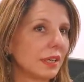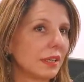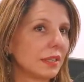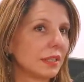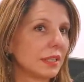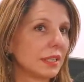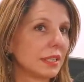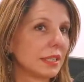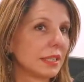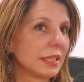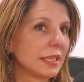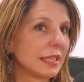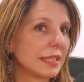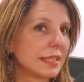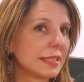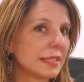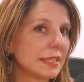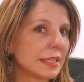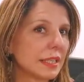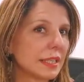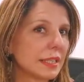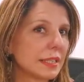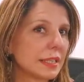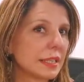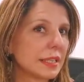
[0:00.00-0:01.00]
Et,
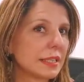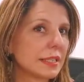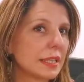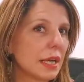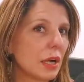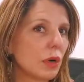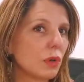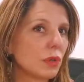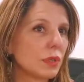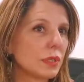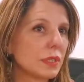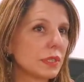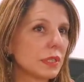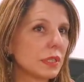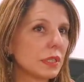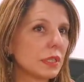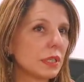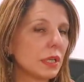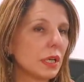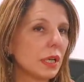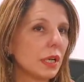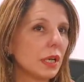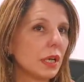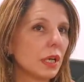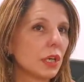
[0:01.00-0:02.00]
c'est ça
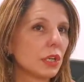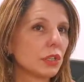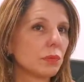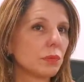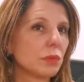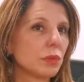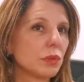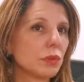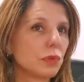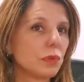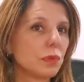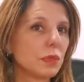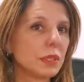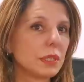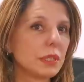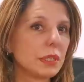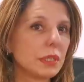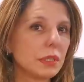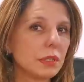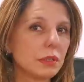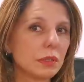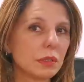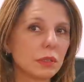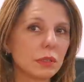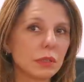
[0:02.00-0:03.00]
aussi, je me suis
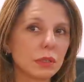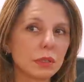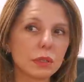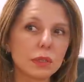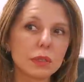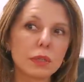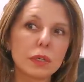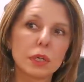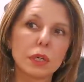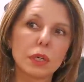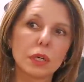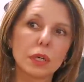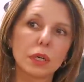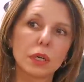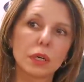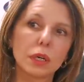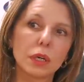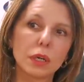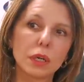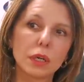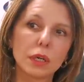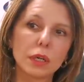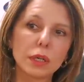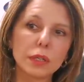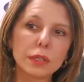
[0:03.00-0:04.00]
dit, euh,
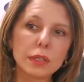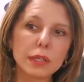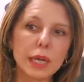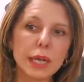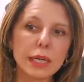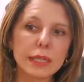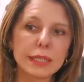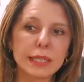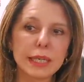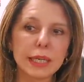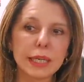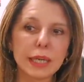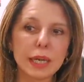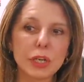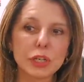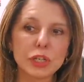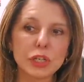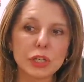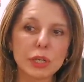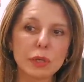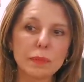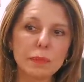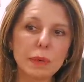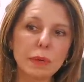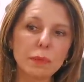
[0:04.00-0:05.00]
euh, elle s'est
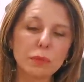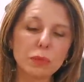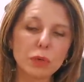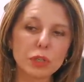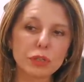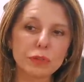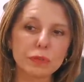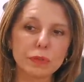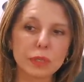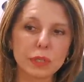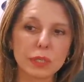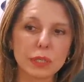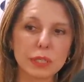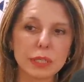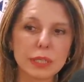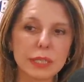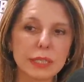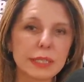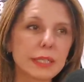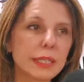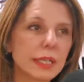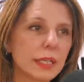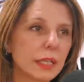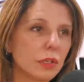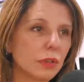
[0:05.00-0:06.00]
cachée, ben moi je vais
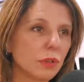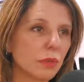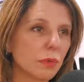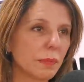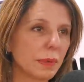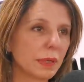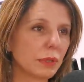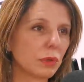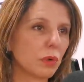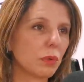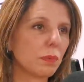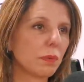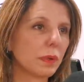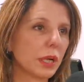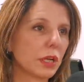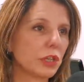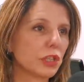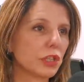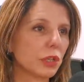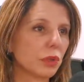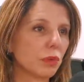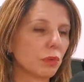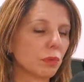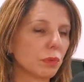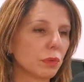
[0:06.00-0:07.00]
essayer de ne pas trop me
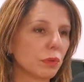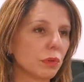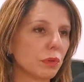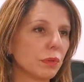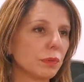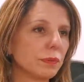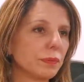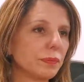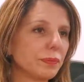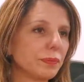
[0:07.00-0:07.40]
cacher non plus.